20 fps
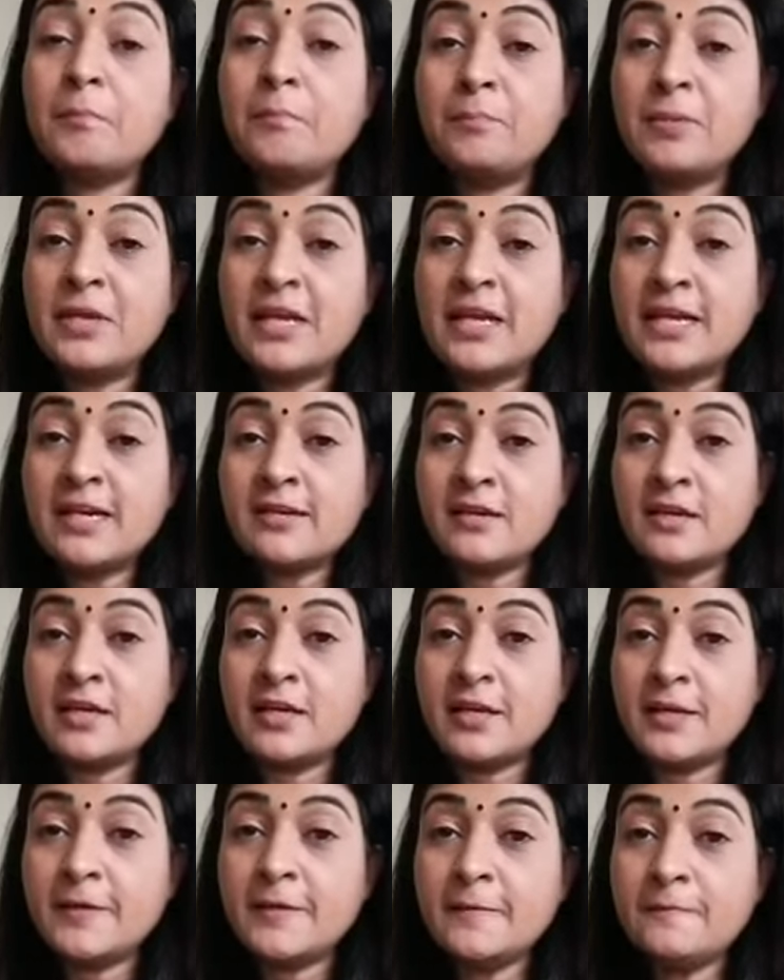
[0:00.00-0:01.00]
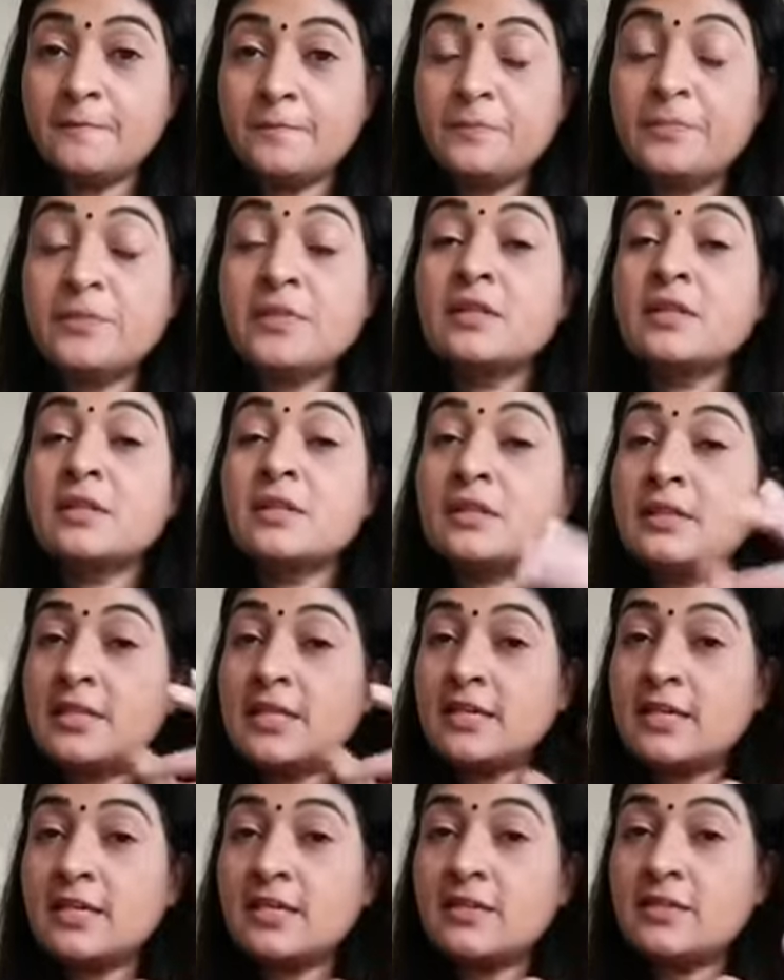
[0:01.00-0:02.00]
भीड़ ने
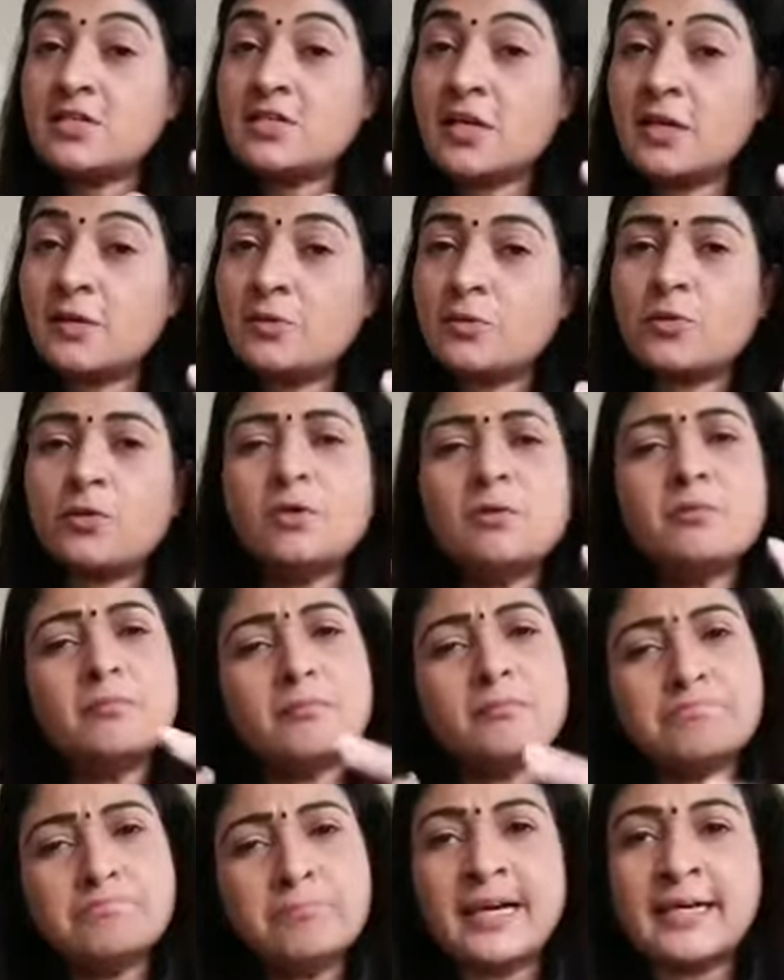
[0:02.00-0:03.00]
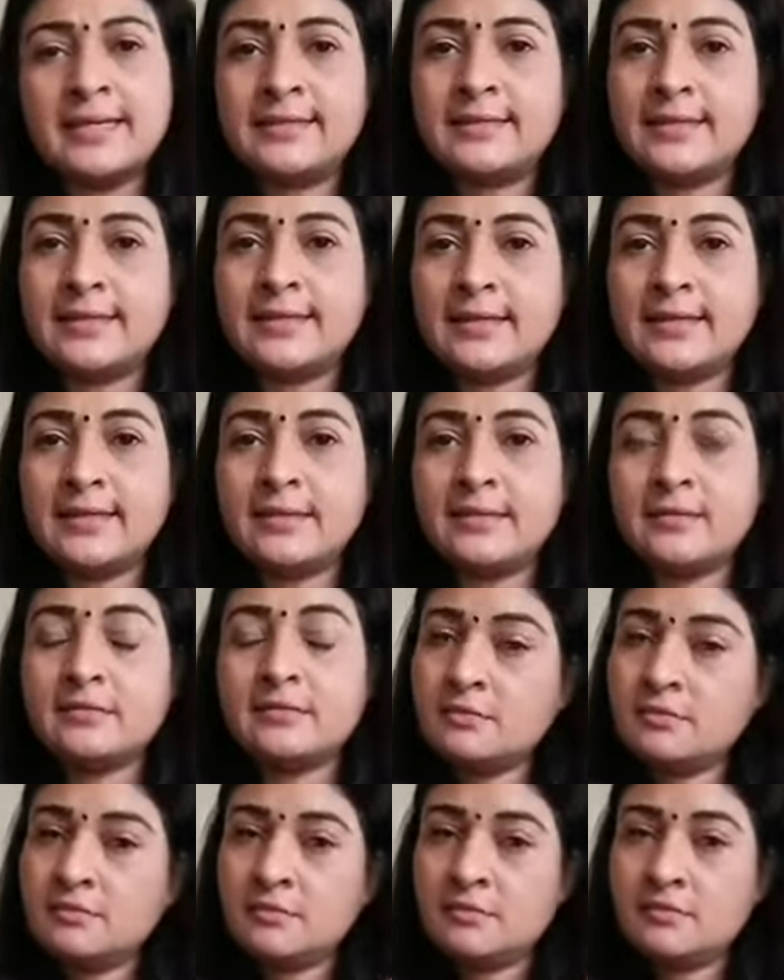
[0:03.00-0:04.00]
तीन इंसानों को मार डाला
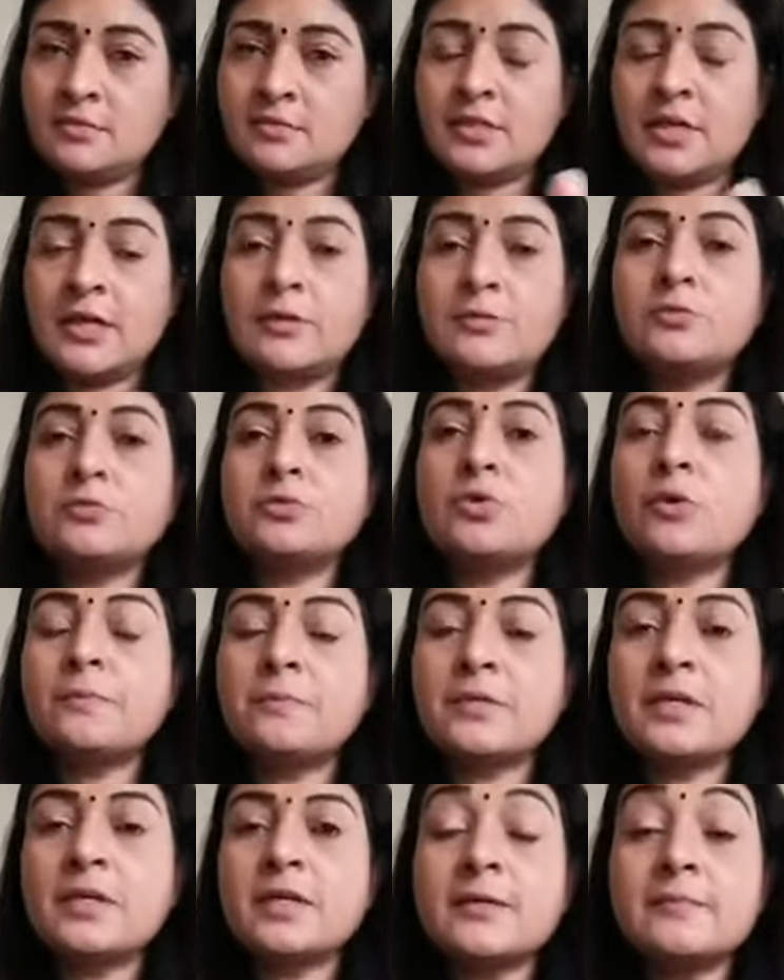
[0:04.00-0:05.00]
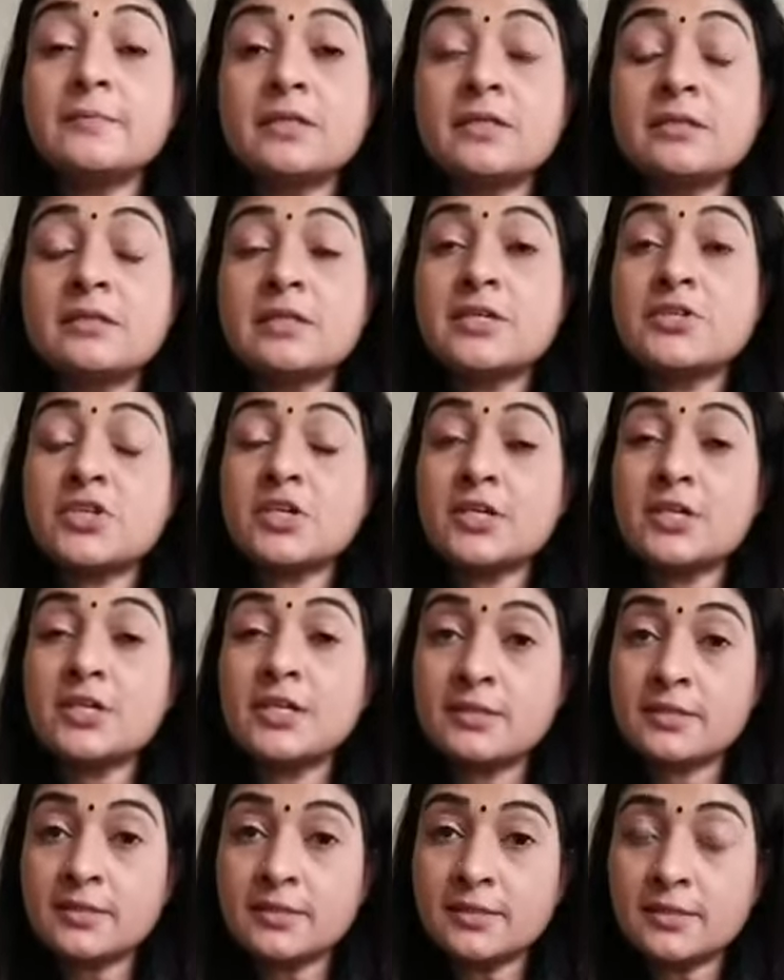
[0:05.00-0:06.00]
कानून को अपना काम करना
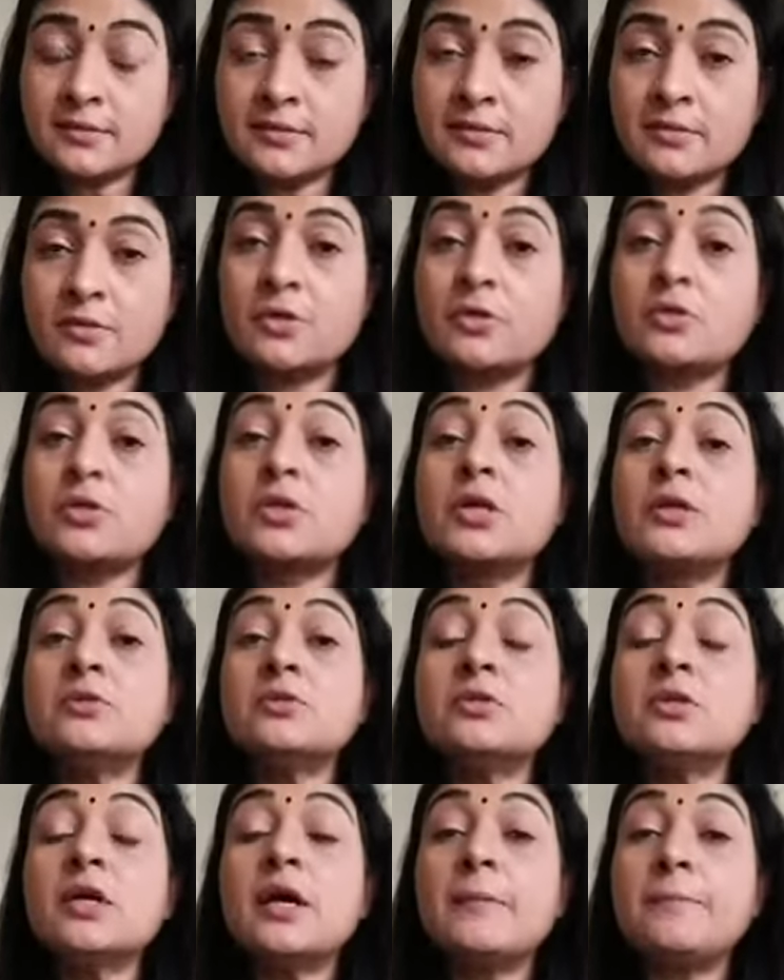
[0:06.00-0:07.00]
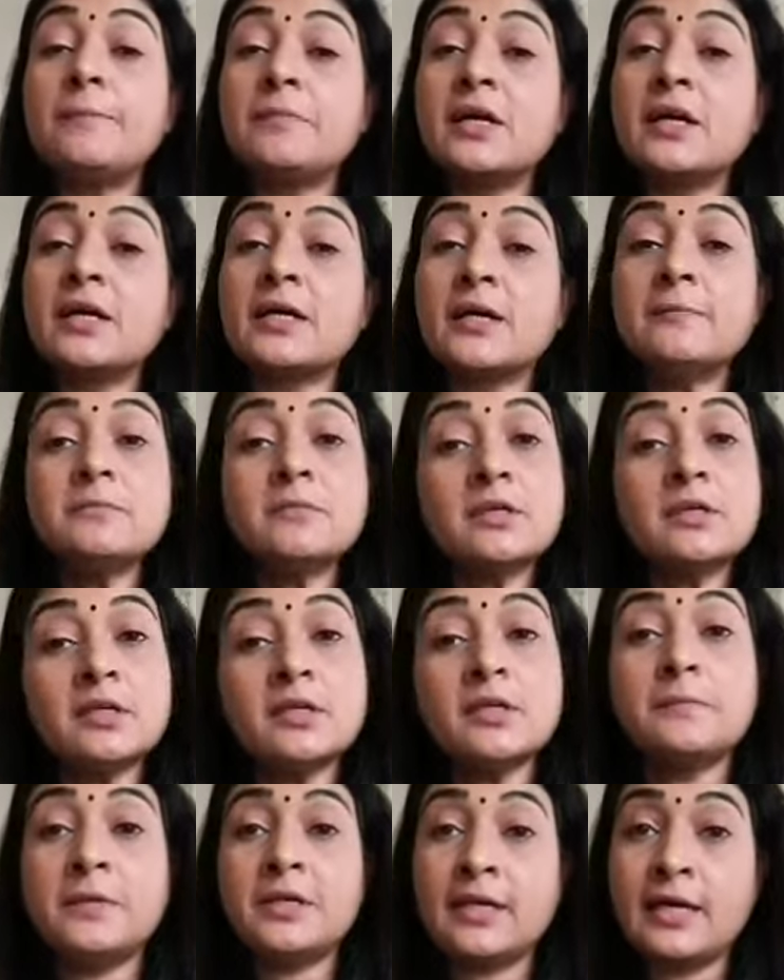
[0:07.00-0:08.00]
चाहिए था और कानून अपना काम
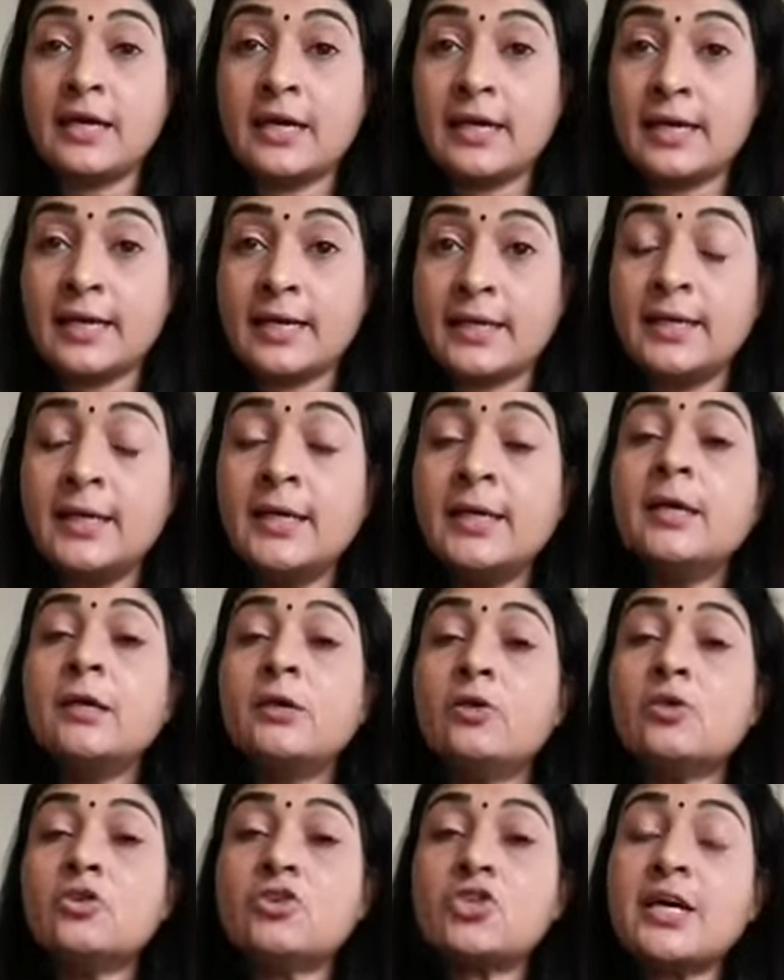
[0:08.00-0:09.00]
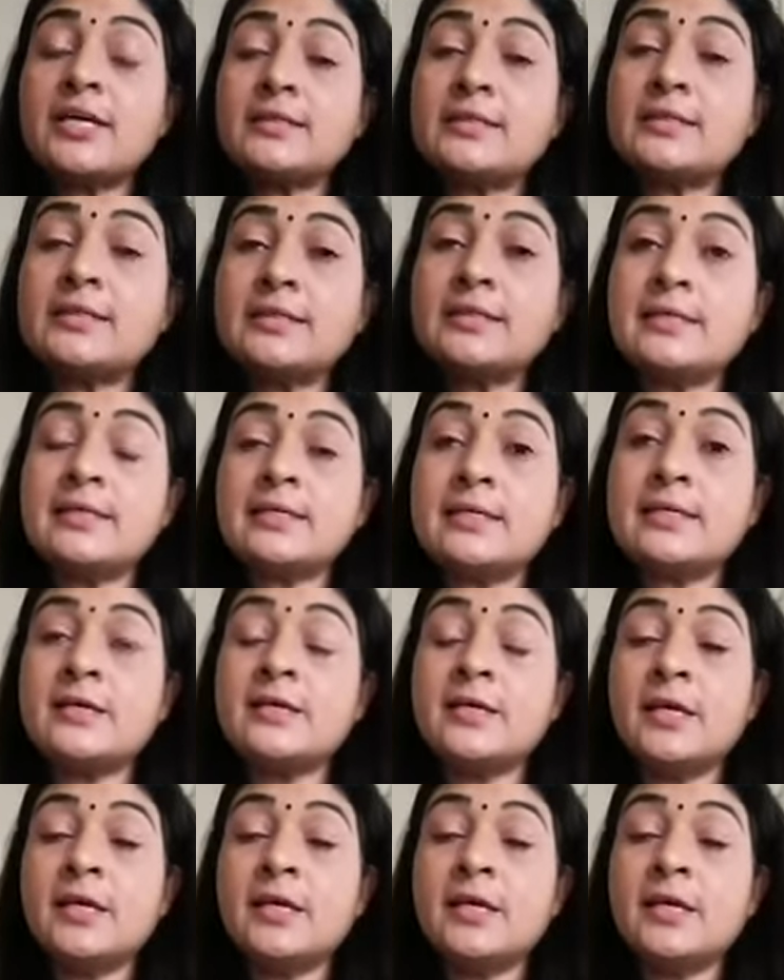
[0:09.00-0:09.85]
कर भी रहा है लोग चाहते थे कि